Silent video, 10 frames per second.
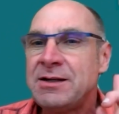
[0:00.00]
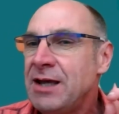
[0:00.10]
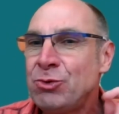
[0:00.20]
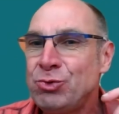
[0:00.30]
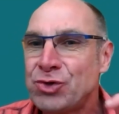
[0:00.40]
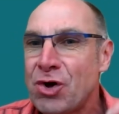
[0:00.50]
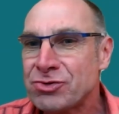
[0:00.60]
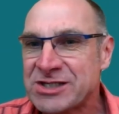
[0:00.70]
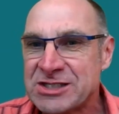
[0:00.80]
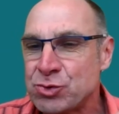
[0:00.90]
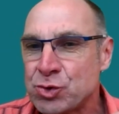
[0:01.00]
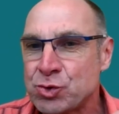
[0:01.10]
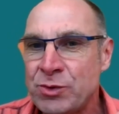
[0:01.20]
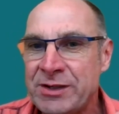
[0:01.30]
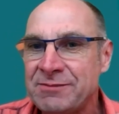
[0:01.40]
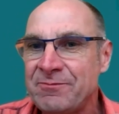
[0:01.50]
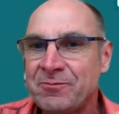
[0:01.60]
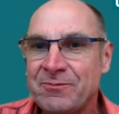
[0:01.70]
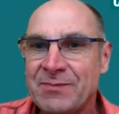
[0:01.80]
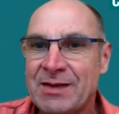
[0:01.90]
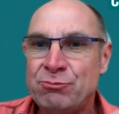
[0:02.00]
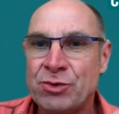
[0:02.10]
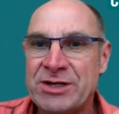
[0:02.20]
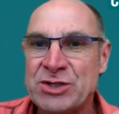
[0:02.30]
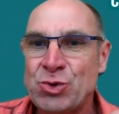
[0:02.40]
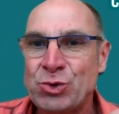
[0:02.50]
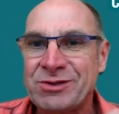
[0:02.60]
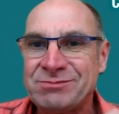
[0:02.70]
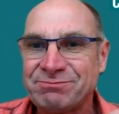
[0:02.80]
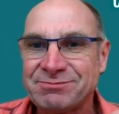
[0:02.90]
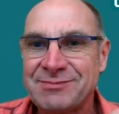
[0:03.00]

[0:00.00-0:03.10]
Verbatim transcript: écoutant ce qui se jouait pour les autres,